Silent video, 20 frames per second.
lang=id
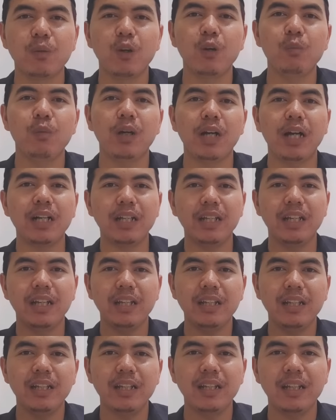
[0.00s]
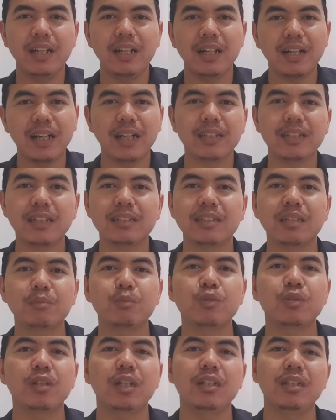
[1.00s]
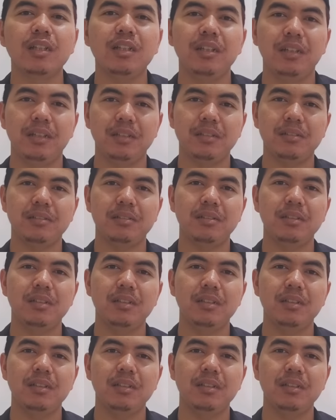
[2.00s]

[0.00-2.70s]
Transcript: mau mengakhiri kata sambutan ini